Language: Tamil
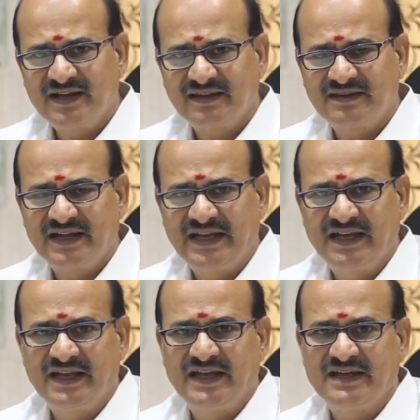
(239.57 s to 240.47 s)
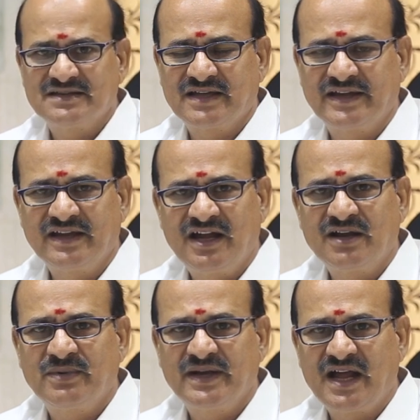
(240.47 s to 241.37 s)
இடத்துல இல்லை
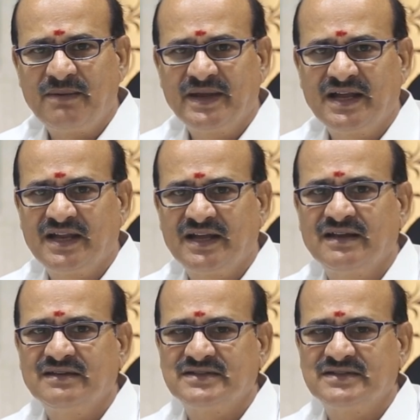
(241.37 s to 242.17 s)
சரியானபடி அமையலை